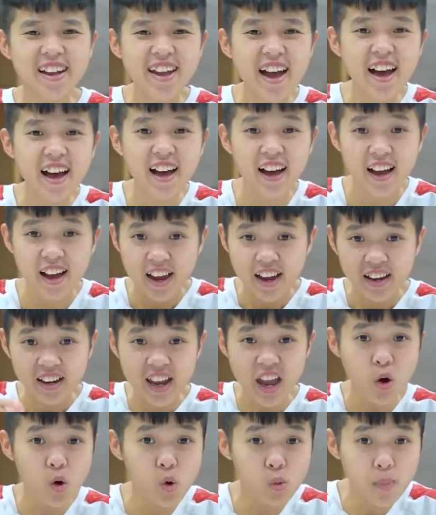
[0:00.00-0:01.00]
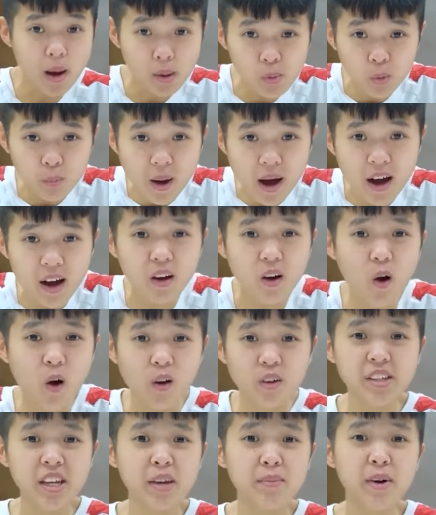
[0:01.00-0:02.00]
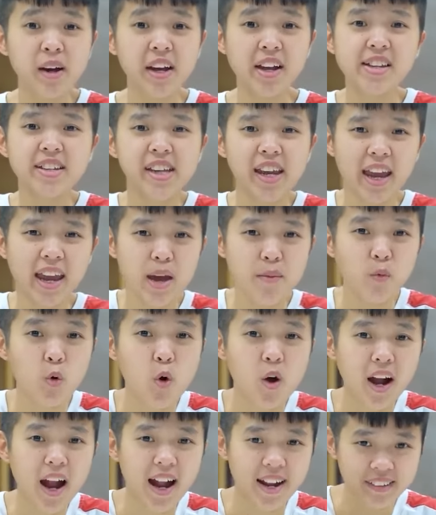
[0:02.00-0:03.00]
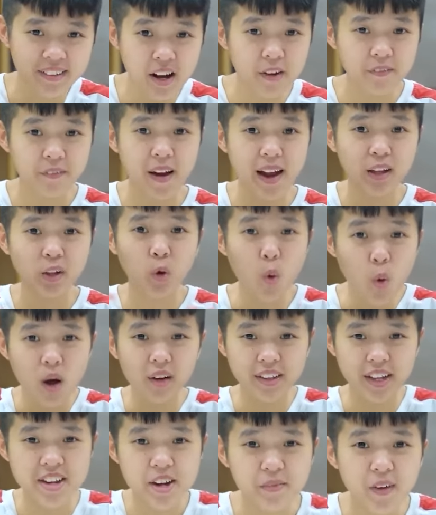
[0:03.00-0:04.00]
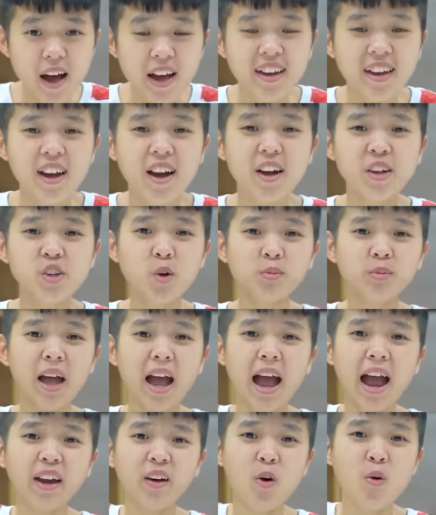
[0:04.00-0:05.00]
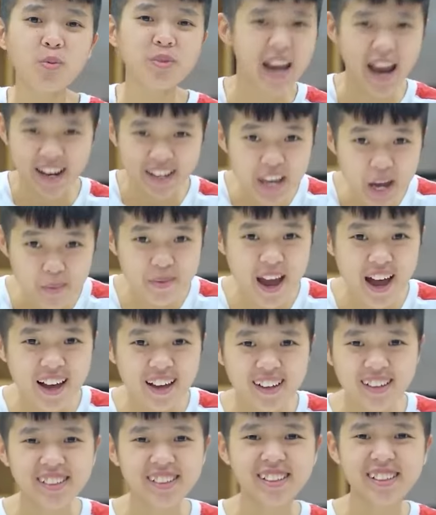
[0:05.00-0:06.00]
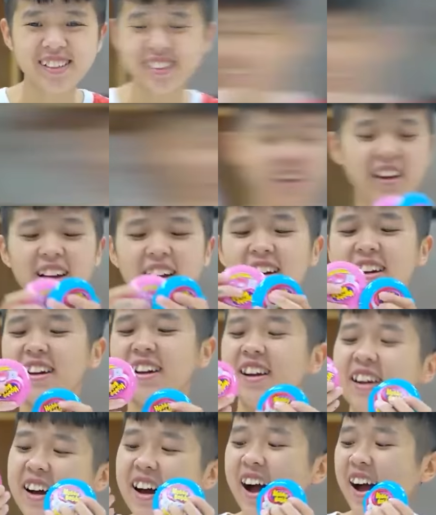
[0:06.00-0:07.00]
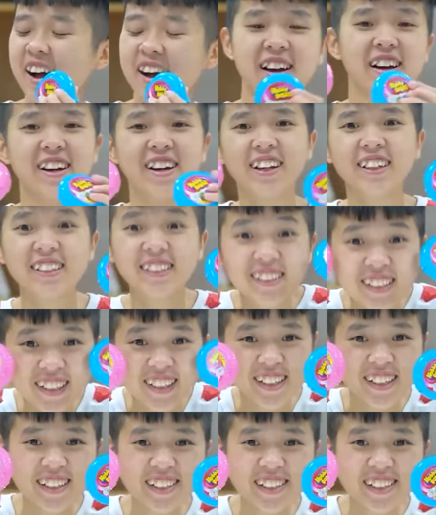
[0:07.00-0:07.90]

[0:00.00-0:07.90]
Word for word: nhá, kẹo Huber Buber có gì mà khiến trẻ em của cả nước phát cuồng đến như vậy? Chúng ta hãy cùng trải nghiệm nhá! Mỗi hộp này có giá là